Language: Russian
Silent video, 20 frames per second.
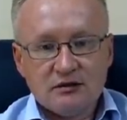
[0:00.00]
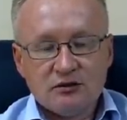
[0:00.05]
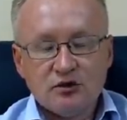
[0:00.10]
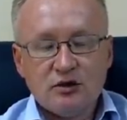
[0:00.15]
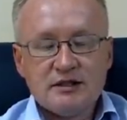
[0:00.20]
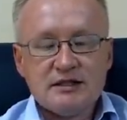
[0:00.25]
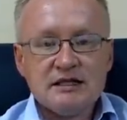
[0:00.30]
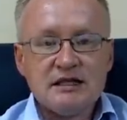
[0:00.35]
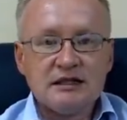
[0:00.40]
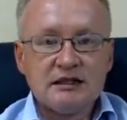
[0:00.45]
То
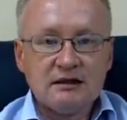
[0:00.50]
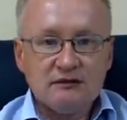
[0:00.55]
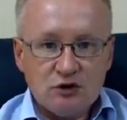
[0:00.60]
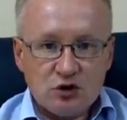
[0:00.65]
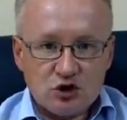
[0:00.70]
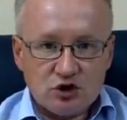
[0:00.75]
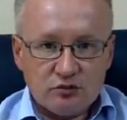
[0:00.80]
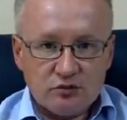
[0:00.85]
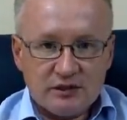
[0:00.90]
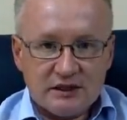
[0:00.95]
есть для
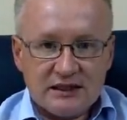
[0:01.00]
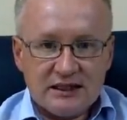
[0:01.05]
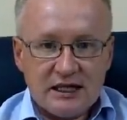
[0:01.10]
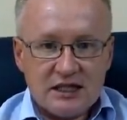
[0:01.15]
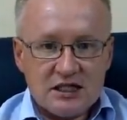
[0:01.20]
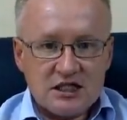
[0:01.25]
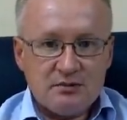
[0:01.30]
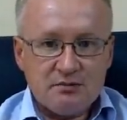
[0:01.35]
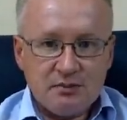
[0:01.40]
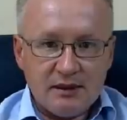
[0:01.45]
того, чтобы
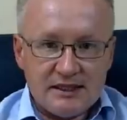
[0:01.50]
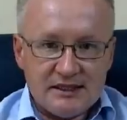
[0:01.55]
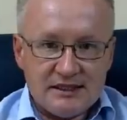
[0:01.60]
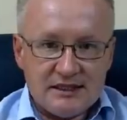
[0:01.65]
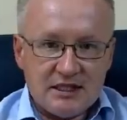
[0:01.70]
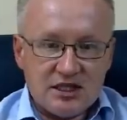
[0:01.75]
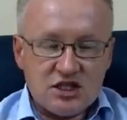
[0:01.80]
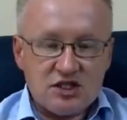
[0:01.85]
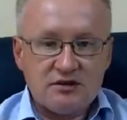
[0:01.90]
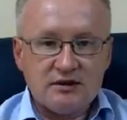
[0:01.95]
дальше
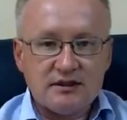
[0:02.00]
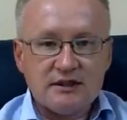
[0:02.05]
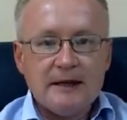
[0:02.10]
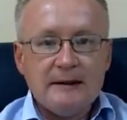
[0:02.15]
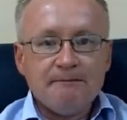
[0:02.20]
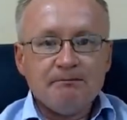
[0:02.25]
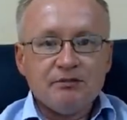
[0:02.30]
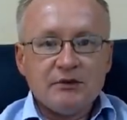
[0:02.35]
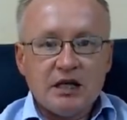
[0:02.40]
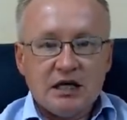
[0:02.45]
поддерживать
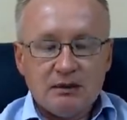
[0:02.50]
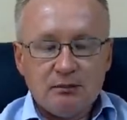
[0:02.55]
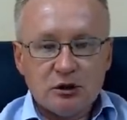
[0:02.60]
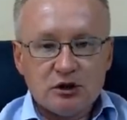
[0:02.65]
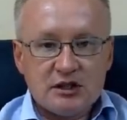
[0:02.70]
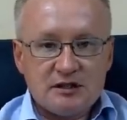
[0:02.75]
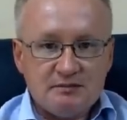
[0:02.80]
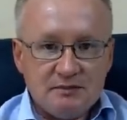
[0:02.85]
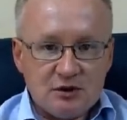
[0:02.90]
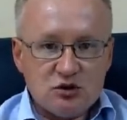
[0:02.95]

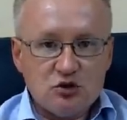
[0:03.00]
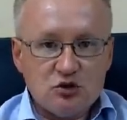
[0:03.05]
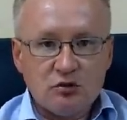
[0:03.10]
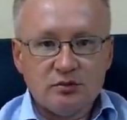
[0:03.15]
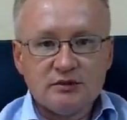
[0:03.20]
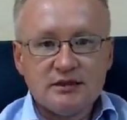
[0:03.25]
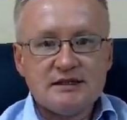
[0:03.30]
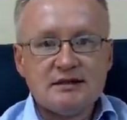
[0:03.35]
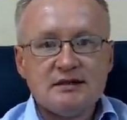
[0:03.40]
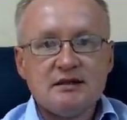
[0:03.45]

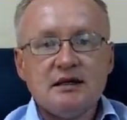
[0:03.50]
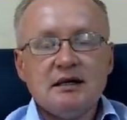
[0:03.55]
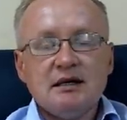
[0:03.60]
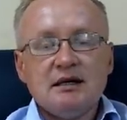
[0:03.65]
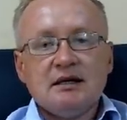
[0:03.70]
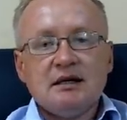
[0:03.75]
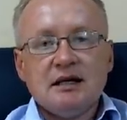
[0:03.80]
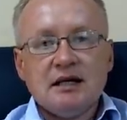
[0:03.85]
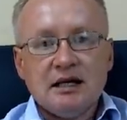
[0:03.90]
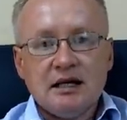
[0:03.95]
работоспособность
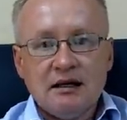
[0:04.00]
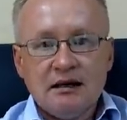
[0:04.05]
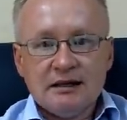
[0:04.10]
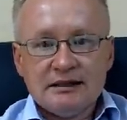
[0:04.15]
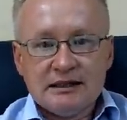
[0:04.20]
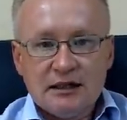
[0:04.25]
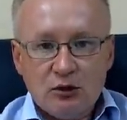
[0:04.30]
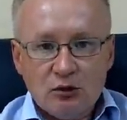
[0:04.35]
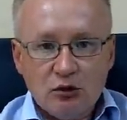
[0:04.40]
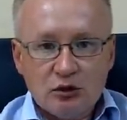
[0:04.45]
а,
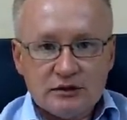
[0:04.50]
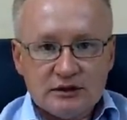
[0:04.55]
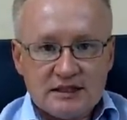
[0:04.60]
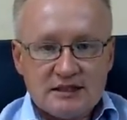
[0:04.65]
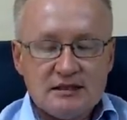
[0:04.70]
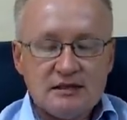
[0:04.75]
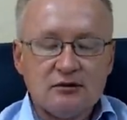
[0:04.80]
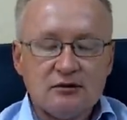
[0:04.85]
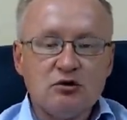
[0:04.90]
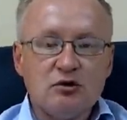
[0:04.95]
этой
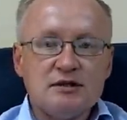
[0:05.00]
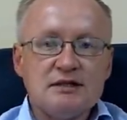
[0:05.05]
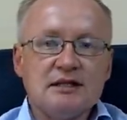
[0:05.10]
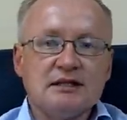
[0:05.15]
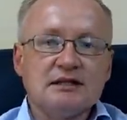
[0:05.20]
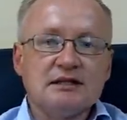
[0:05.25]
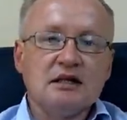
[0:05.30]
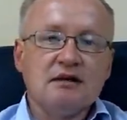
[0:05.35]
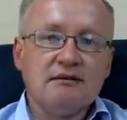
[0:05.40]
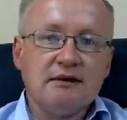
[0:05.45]
отрасли, то есть
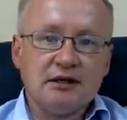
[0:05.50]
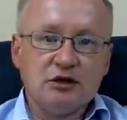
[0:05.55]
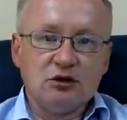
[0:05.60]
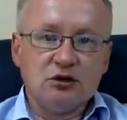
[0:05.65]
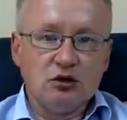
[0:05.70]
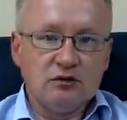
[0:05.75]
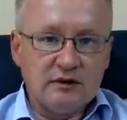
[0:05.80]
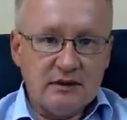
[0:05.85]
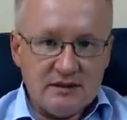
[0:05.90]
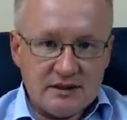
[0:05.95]
открывать
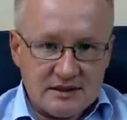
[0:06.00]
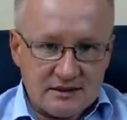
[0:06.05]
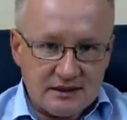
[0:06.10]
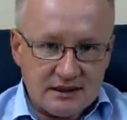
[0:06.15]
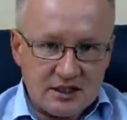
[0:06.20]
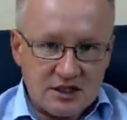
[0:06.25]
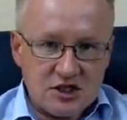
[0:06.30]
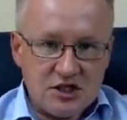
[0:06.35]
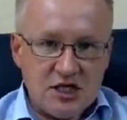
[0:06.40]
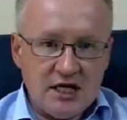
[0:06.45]
новые
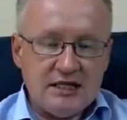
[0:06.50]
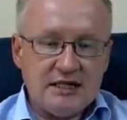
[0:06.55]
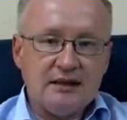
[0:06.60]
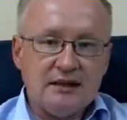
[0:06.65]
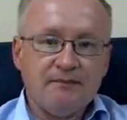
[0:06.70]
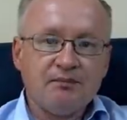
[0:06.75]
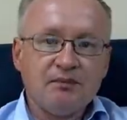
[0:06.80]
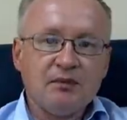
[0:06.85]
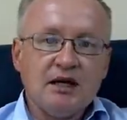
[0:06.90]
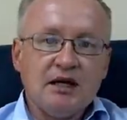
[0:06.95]

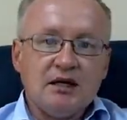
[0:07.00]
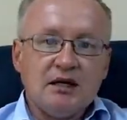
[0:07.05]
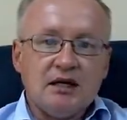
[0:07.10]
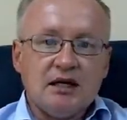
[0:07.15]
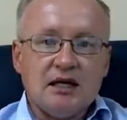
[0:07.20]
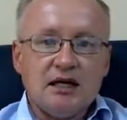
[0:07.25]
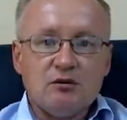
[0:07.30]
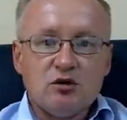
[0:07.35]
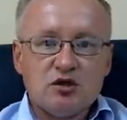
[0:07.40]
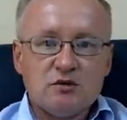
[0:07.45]
месторождения,
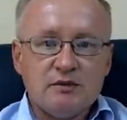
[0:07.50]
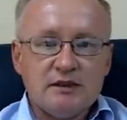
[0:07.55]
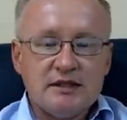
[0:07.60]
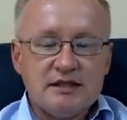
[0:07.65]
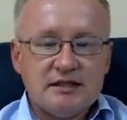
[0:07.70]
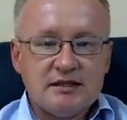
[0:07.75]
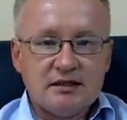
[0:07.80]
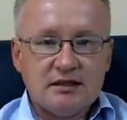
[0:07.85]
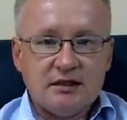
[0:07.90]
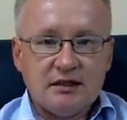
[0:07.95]
а, может
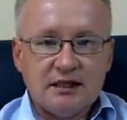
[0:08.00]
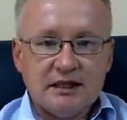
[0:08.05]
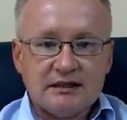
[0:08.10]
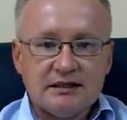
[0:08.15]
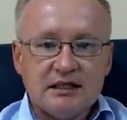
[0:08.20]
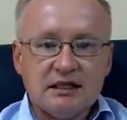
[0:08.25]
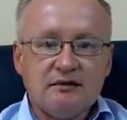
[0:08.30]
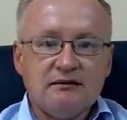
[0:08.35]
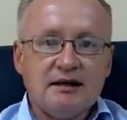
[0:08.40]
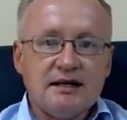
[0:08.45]
быть, э,
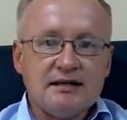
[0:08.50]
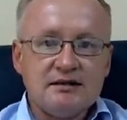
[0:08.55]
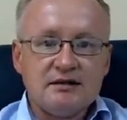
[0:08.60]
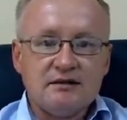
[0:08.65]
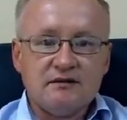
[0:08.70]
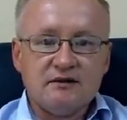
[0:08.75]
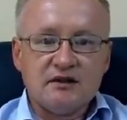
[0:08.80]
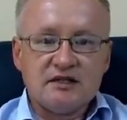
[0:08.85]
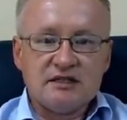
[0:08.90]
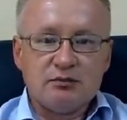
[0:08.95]
открывать,
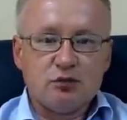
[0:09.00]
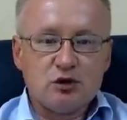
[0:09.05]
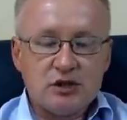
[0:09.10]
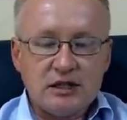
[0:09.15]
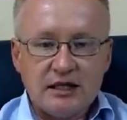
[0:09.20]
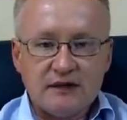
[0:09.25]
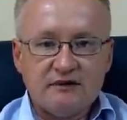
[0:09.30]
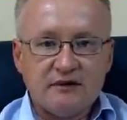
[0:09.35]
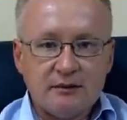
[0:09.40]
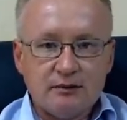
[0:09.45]

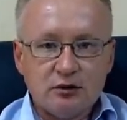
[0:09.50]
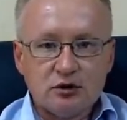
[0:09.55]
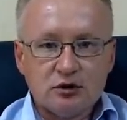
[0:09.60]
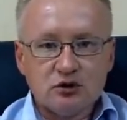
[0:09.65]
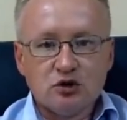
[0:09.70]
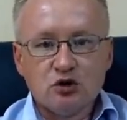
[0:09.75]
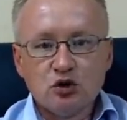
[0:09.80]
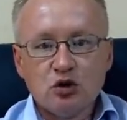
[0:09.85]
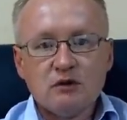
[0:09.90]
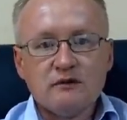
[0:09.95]
запускать в
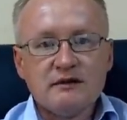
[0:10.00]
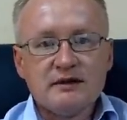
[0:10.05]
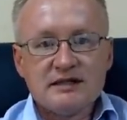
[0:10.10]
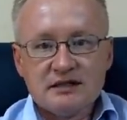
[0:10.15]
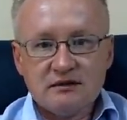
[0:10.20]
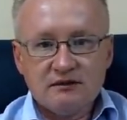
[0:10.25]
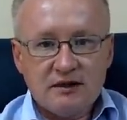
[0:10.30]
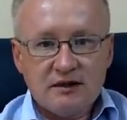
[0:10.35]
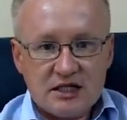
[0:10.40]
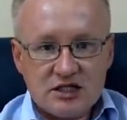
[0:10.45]
работу новые
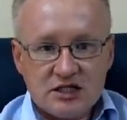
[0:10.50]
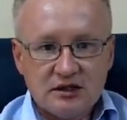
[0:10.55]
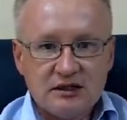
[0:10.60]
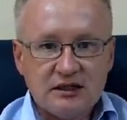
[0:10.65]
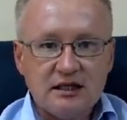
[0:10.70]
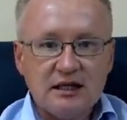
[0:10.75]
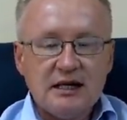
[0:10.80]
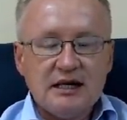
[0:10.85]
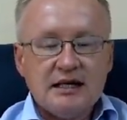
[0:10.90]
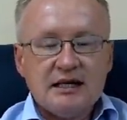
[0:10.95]

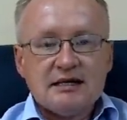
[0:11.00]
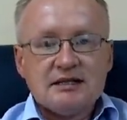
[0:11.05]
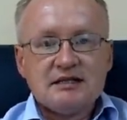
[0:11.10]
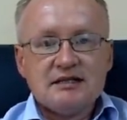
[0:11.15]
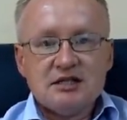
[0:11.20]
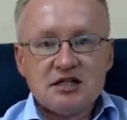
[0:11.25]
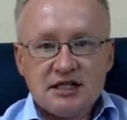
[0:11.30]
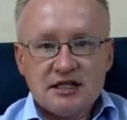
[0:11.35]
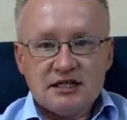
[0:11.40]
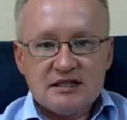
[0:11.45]
скважины,
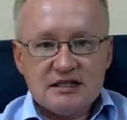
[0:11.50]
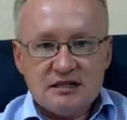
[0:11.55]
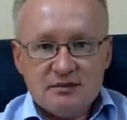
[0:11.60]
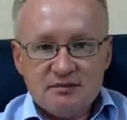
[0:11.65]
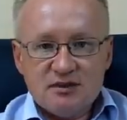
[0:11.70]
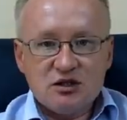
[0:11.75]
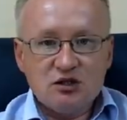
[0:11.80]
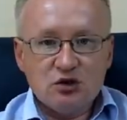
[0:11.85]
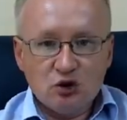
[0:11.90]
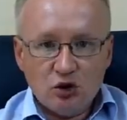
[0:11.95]
снижать
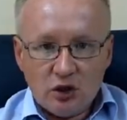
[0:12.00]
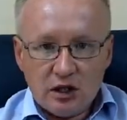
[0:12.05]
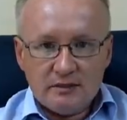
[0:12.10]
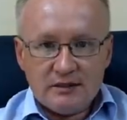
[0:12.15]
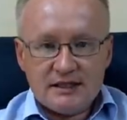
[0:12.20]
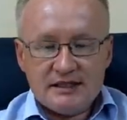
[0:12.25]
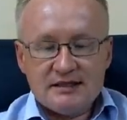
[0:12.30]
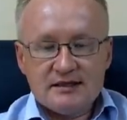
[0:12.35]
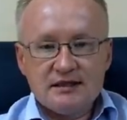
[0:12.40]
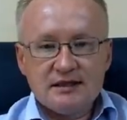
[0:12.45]

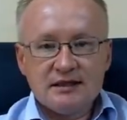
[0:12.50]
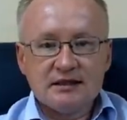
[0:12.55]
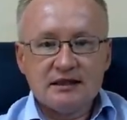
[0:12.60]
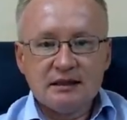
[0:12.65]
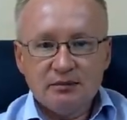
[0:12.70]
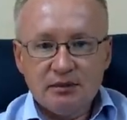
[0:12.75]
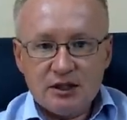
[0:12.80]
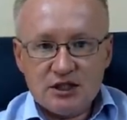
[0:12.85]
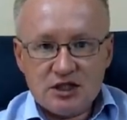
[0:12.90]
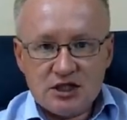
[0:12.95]
себестоимость э,
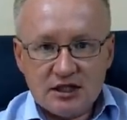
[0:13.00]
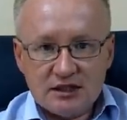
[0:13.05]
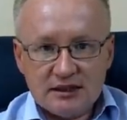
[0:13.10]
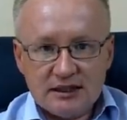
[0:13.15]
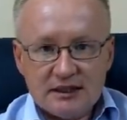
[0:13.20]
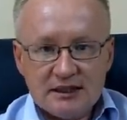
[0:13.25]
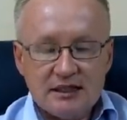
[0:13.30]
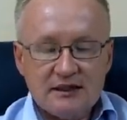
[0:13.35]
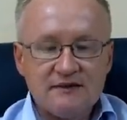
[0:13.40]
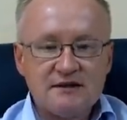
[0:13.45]
добычи
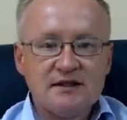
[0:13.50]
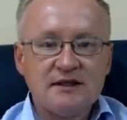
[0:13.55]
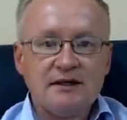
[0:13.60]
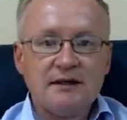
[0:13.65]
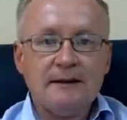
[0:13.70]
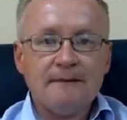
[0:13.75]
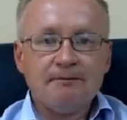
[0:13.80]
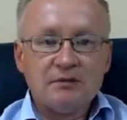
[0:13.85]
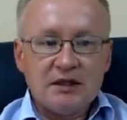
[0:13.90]
этой нефти.